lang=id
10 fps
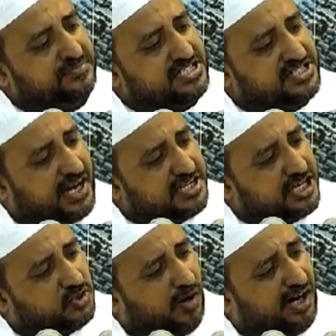Salah
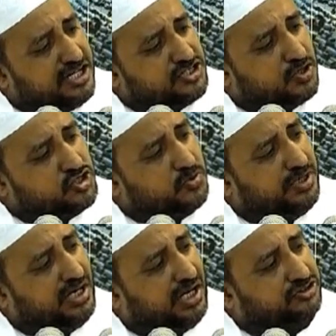satu hadis
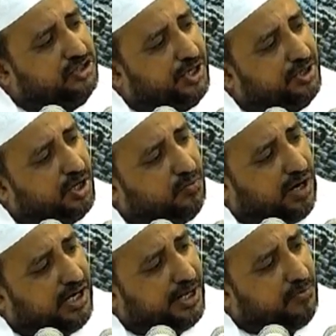Rasulullah Shallallahu
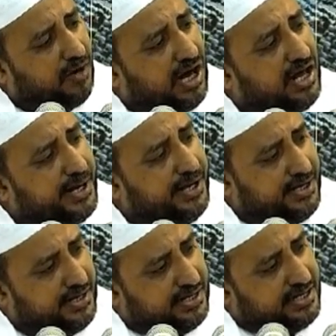Alaihi Wasallam
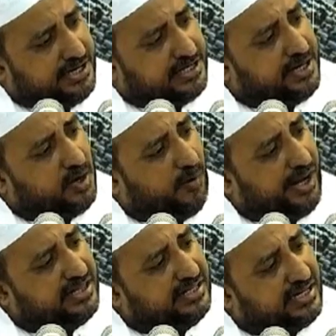dan
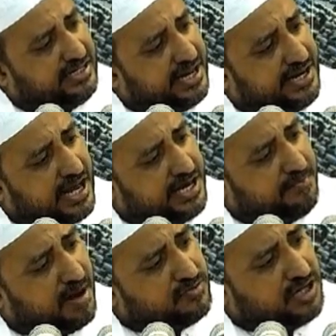diriwayatkan dari Al
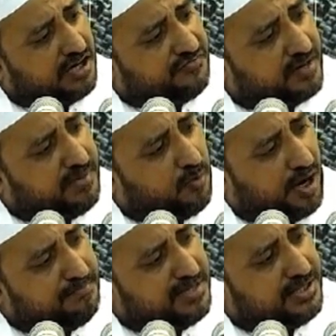Imam Ja'far bin
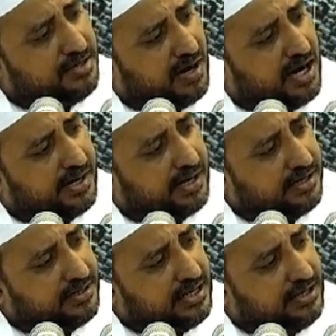Muhammad Al Baqir
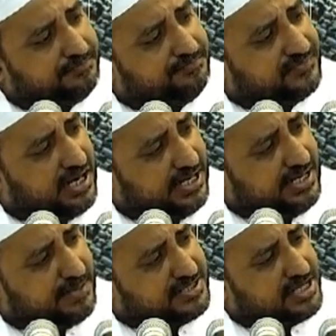alaihi
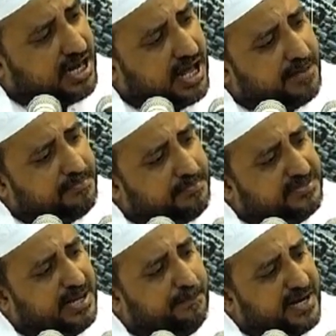wassalam
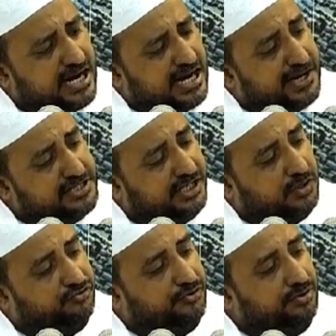menyampaikan hadis dari
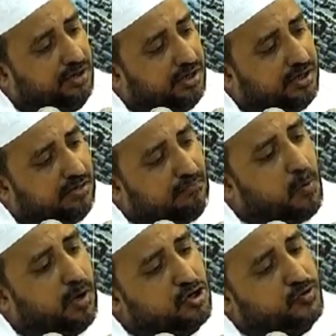Rasulullah
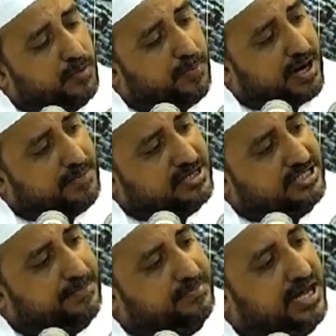bahwa Rasul pernah
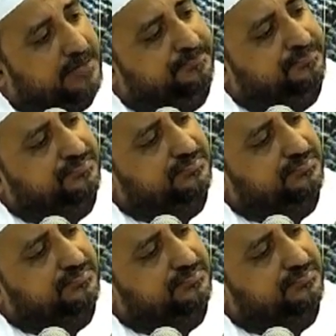bersabda